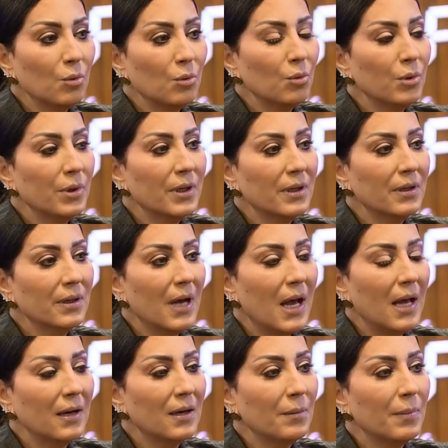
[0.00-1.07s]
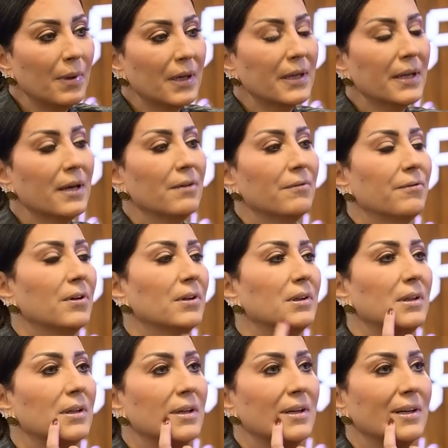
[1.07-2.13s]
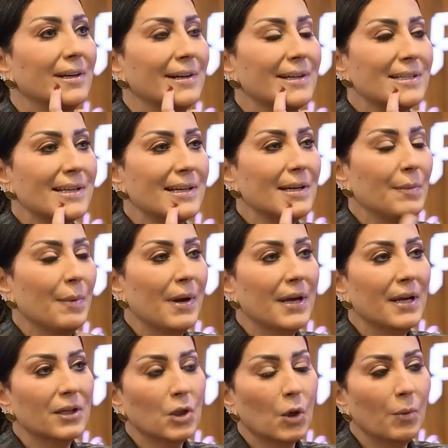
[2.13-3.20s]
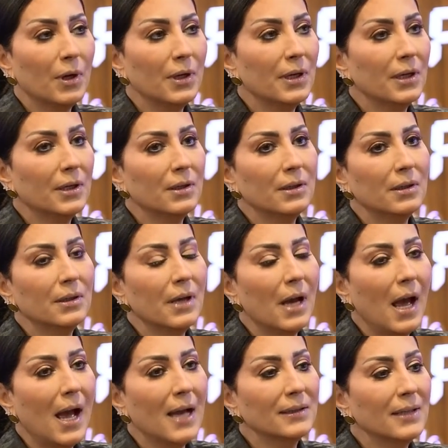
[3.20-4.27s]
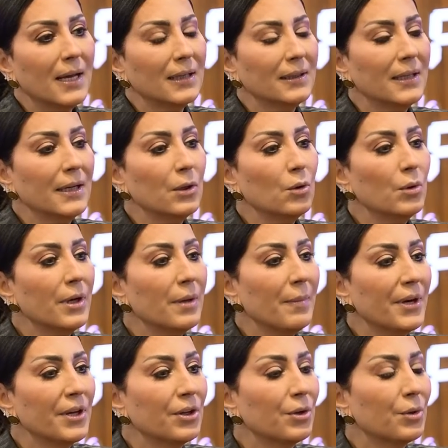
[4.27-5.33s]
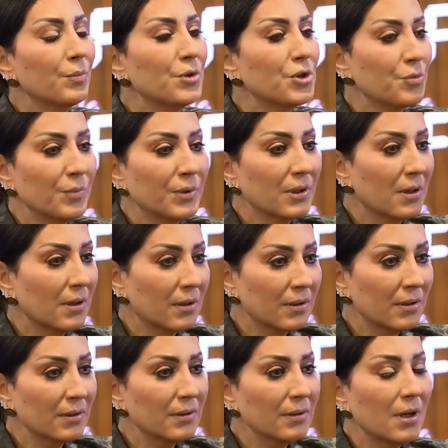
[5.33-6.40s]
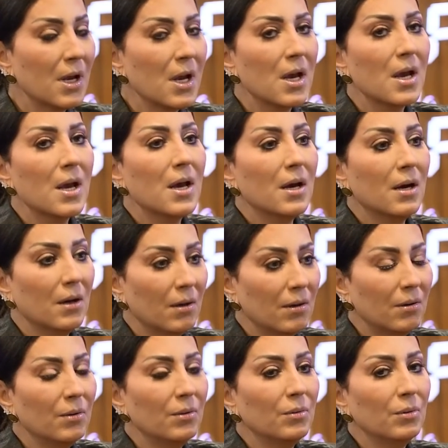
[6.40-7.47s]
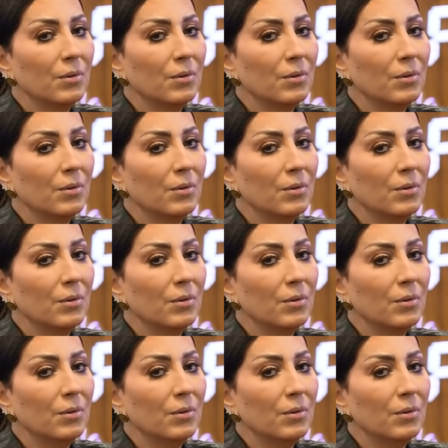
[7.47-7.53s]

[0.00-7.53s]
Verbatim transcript: وانا برجع الفضل للناس اللي معايا طبعا لان حتى هتلاقي لون المانيكير مش متكرر صح اه,